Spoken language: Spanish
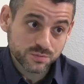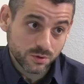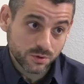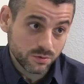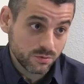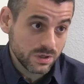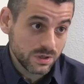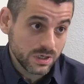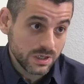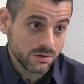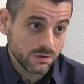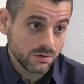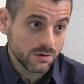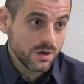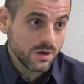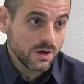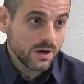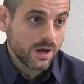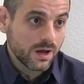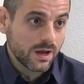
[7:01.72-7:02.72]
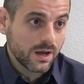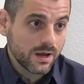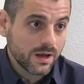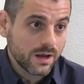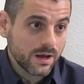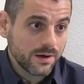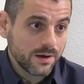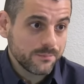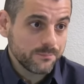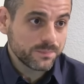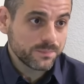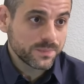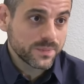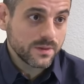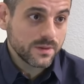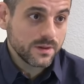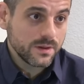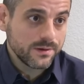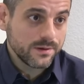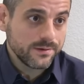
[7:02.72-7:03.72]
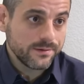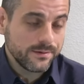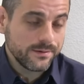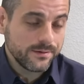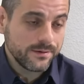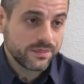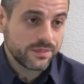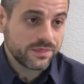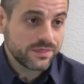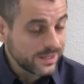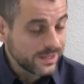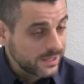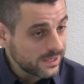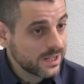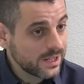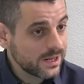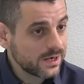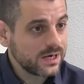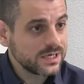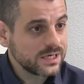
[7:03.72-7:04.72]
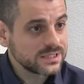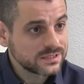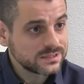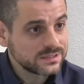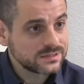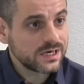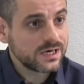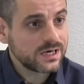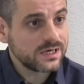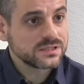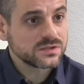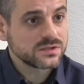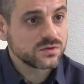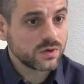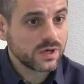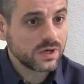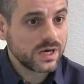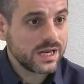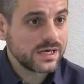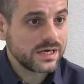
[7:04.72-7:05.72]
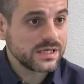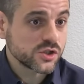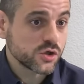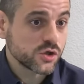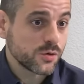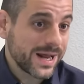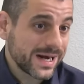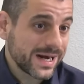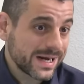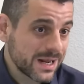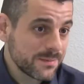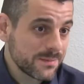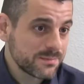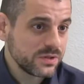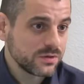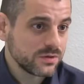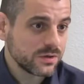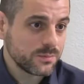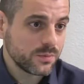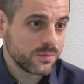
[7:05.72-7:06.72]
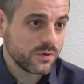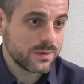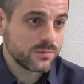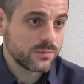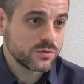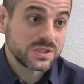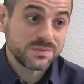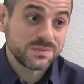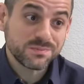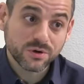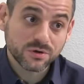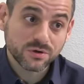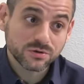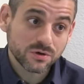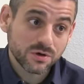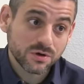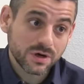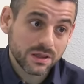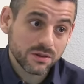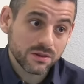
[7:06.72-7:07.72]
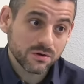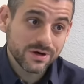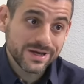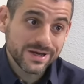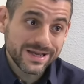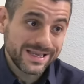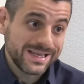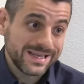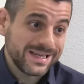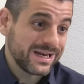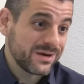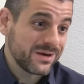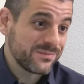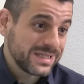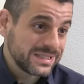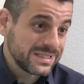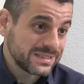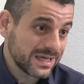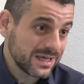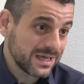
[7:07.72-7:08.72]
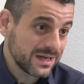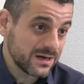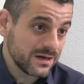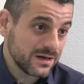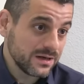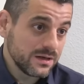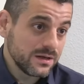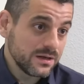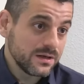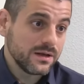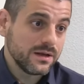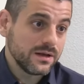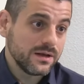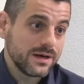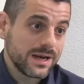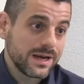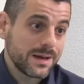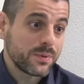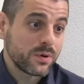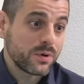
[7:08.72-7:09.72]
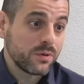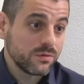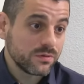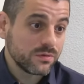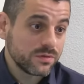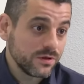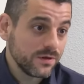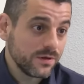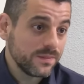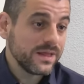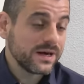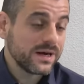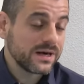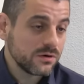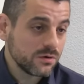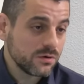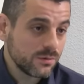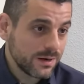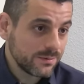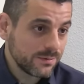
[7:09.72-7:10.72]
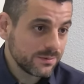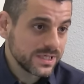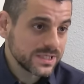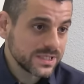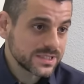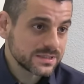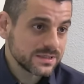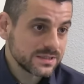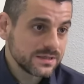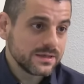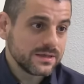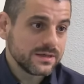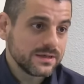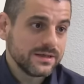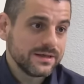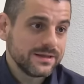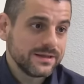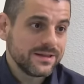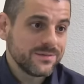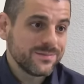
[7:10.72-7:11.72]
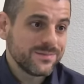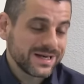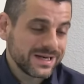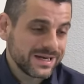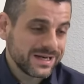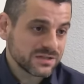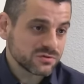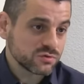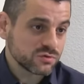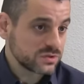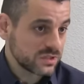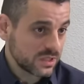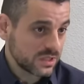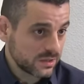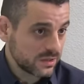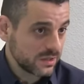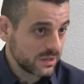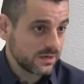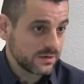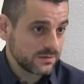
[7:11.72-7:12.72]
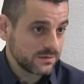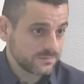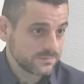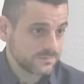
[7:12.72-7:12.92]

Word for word: por un lado a eh, cerrar las centrales nucleares lo más rápido que podamos y por otro lado incrementar eh, la producción de renovables eh, de manera sustancial.